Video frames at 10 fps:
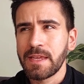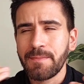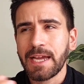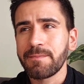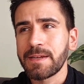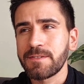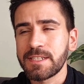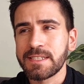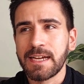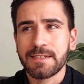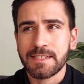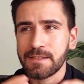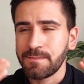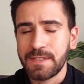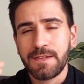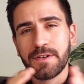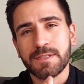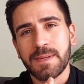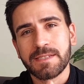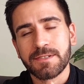im Allgemeinen würde ich sagen, dass du im
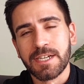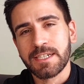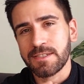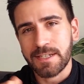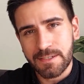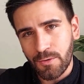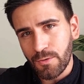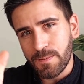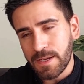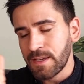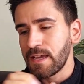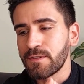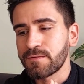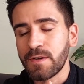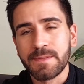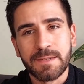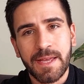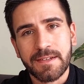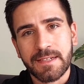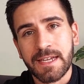DeFi-Space wahrscheinlich so als grobe Postformel dir
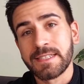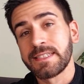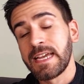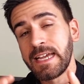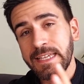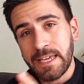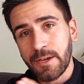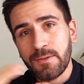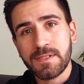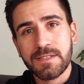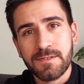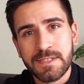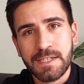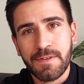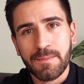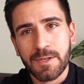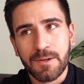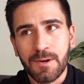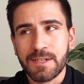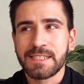merken kannst, je größer so ein
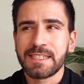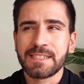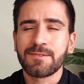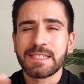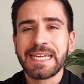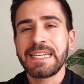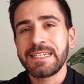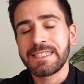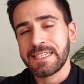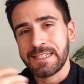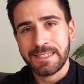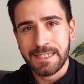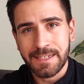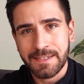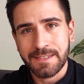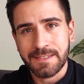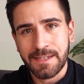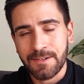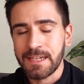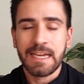DeFi-Protokoll ist, desto tendenziell sicherer ist es auch.